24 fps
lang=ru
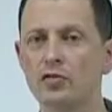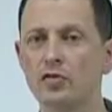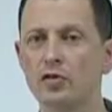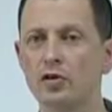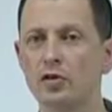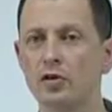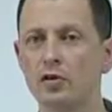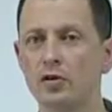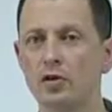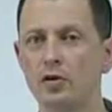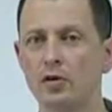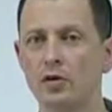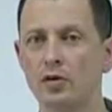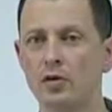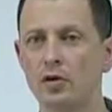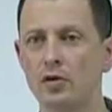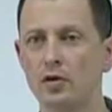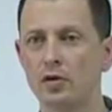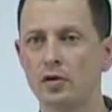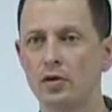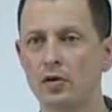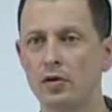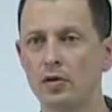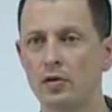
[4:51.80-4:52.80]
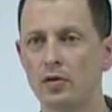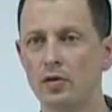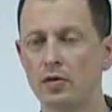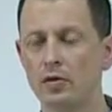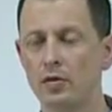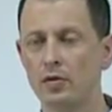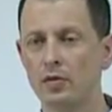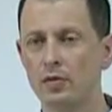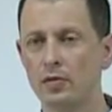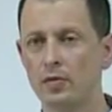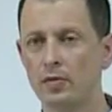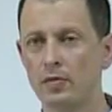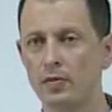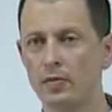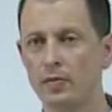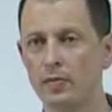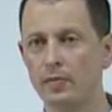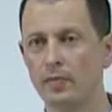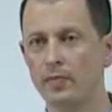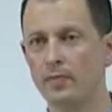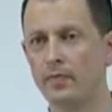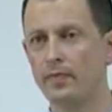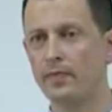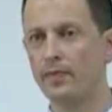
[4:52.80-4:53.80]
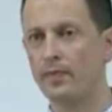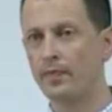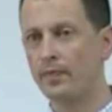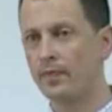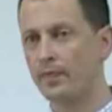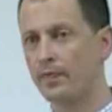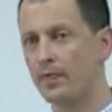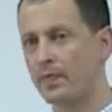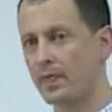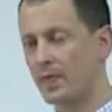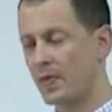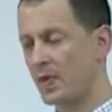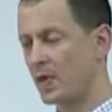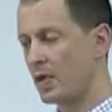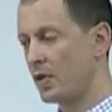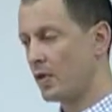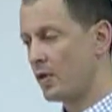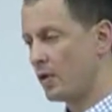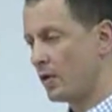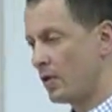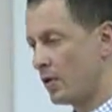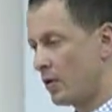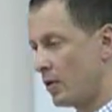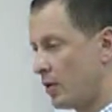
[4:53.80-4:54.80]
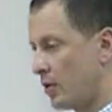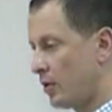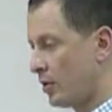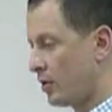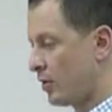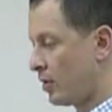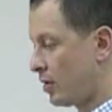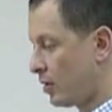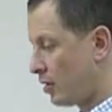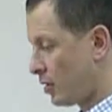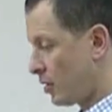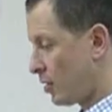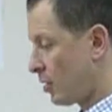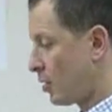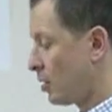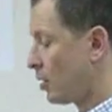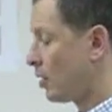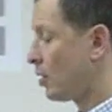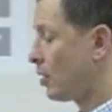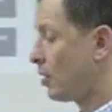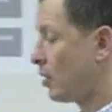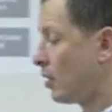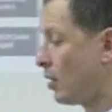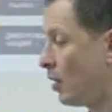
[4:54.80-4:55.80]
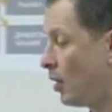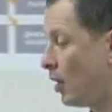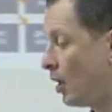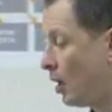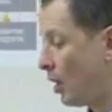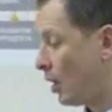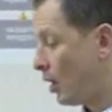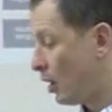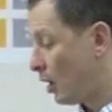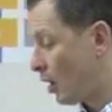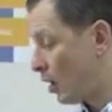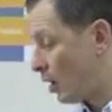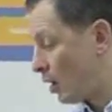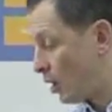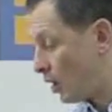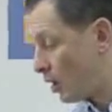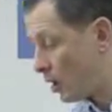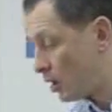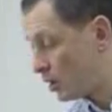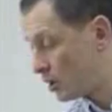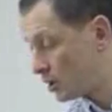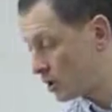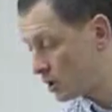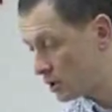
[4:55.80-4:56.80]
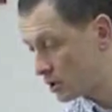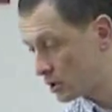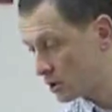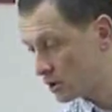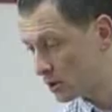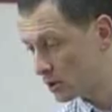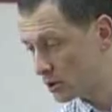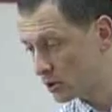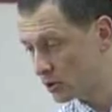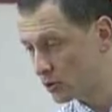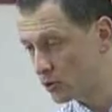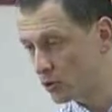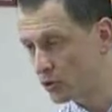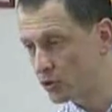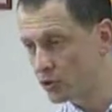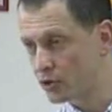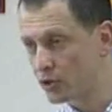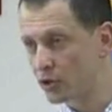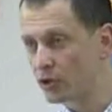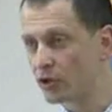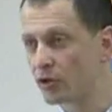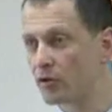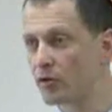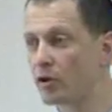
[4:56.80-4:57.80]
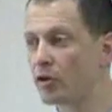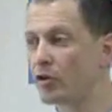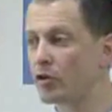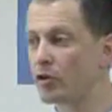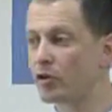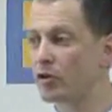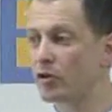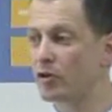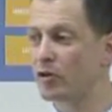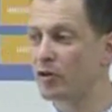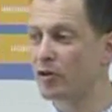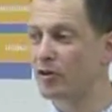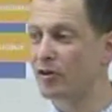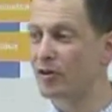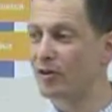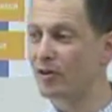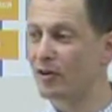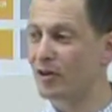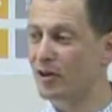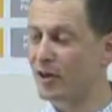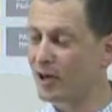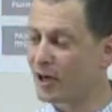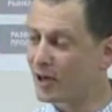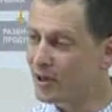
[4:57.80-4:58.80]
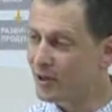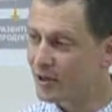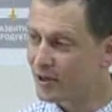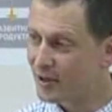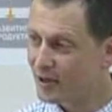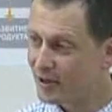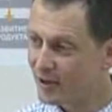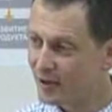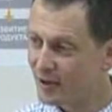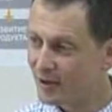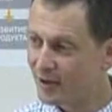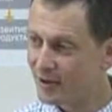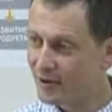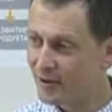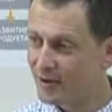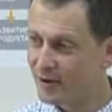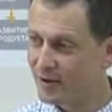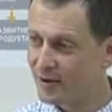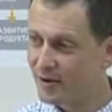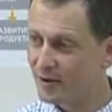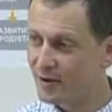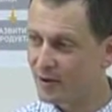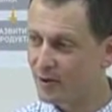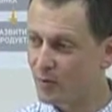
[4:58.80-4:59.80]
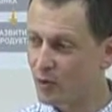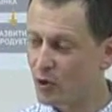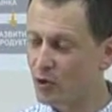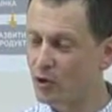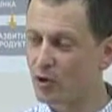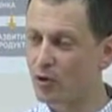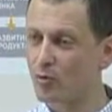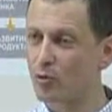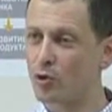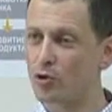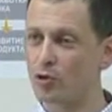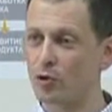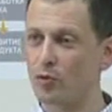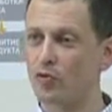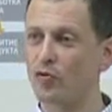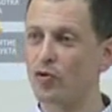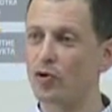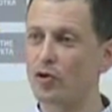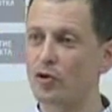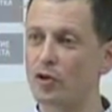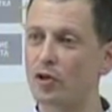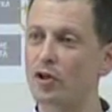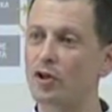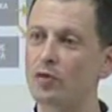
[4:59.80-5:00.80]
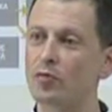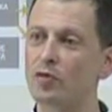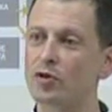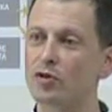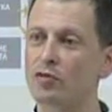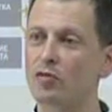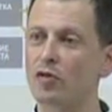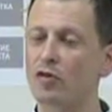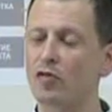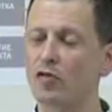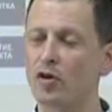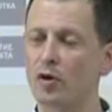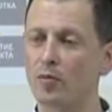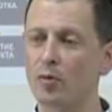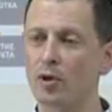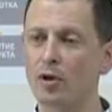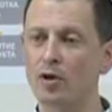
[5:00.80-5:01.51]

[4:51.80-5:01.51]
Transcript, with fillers: определяется иерархией передачи информации в э, То есть, иным, ин... а как? Полномочия. Вот, иными словами,